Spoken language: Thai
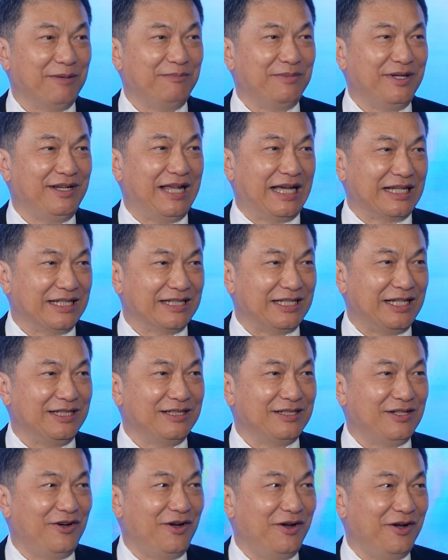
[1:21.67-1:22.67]
แล้วหลังจากนั้น
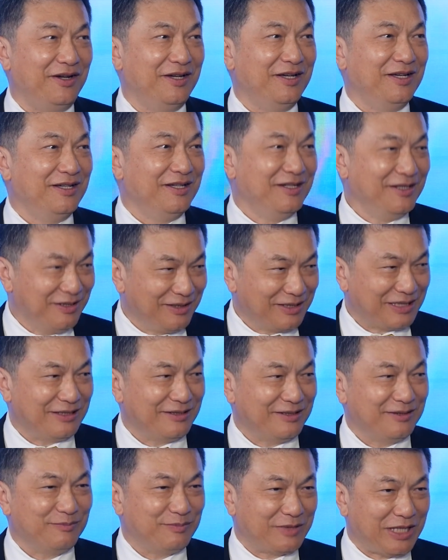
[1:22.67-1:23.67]
ก็
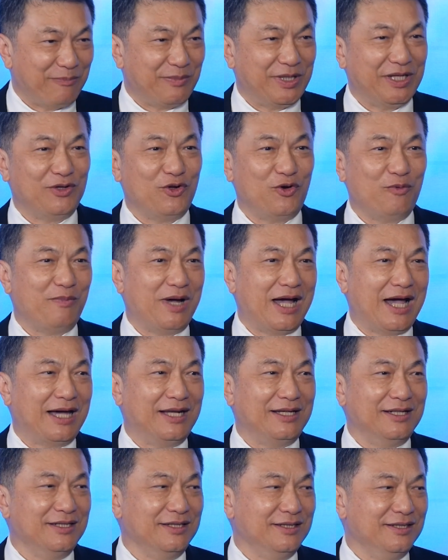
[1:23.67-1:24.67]
จะมีโรงพยาบาล
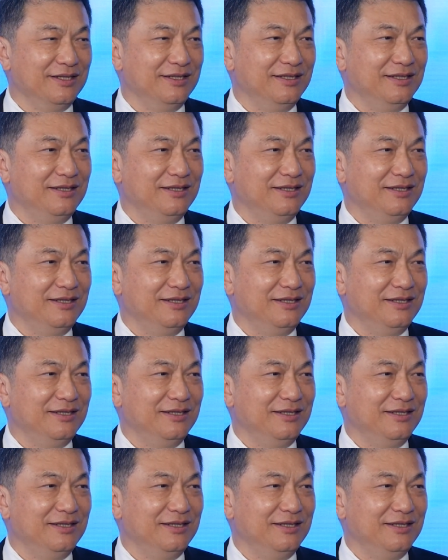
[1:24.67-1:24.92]
หรือ